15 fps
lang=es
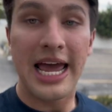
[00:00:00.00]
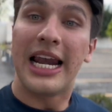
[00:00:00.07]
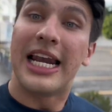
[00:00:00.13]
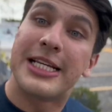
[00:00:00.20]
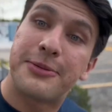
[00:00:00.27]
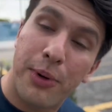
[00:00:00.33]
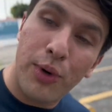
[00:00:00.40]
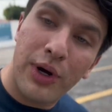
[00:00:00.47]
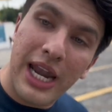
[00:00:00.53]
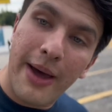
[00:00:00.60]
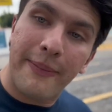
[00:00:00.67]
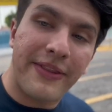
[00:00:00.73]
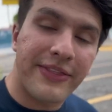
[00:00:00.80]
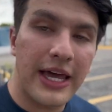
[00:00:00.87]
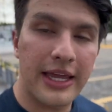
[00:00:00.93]
Les pongo en la
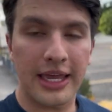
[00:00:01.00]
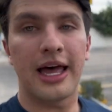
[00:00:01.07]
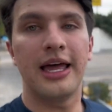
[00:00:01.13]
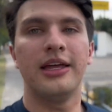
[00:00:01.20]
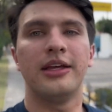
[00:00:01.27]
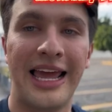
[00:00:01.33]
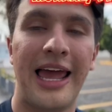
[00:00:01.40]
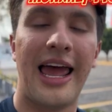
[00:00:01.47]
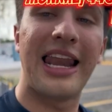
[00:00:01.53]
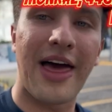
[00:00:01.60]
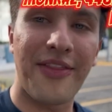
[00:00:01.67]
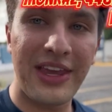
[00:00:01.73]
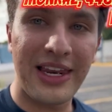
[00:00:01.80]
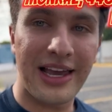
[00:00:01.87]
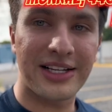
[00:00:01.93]
pantalla la
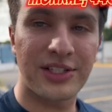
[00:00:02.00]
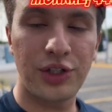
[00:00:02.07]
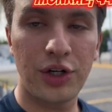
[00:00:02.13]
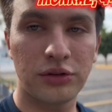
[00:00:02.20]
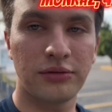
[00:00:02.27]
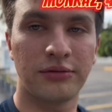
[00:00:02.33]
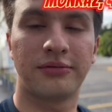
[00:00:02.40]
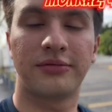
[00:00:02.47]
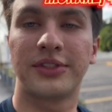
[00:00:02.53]
dirección